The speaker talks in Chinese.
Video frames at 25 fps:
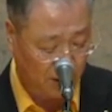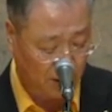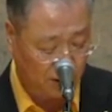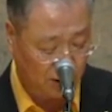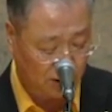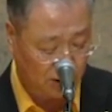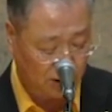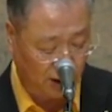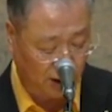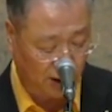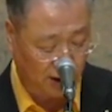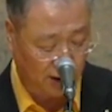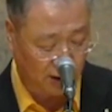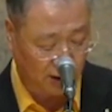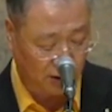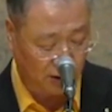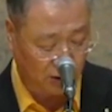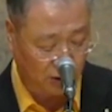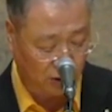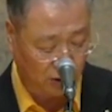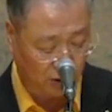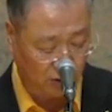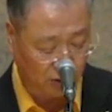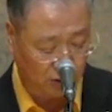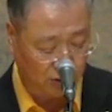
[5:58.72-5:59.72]
嗔
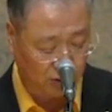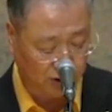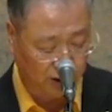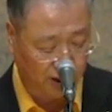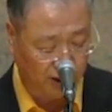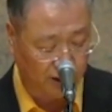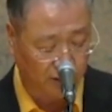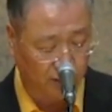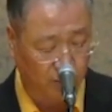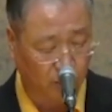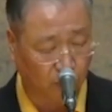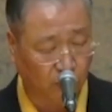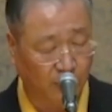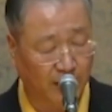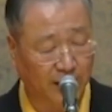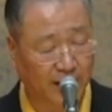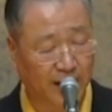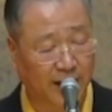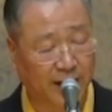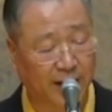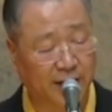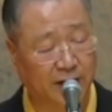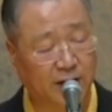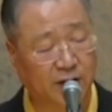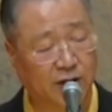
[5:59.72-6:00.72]
怒定
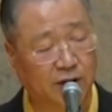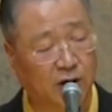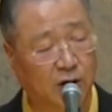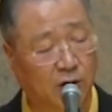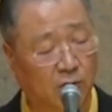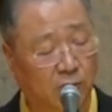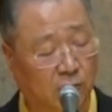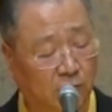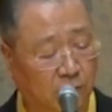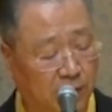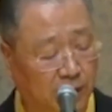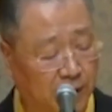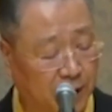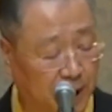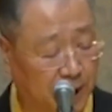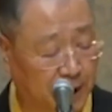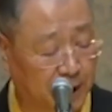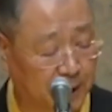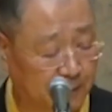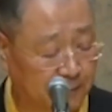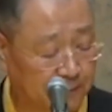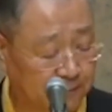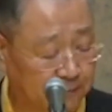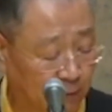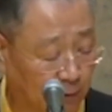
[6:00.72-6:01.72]
会有
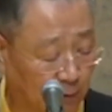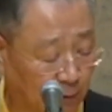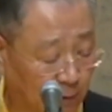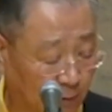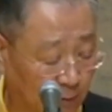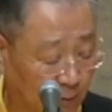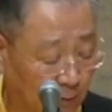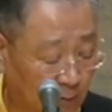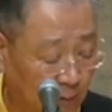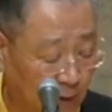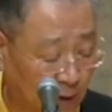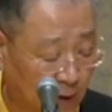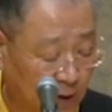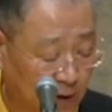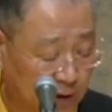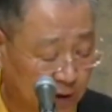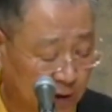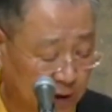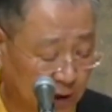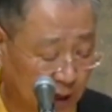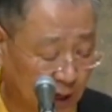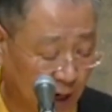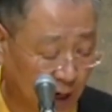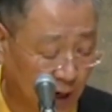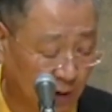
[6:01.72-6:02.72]
裂缝，
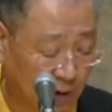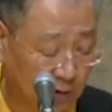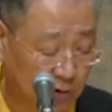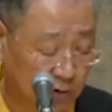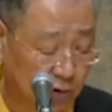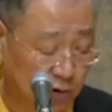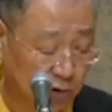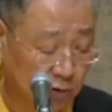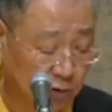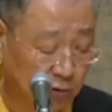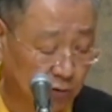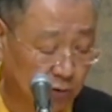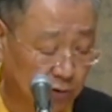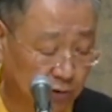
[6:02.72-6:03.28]
相处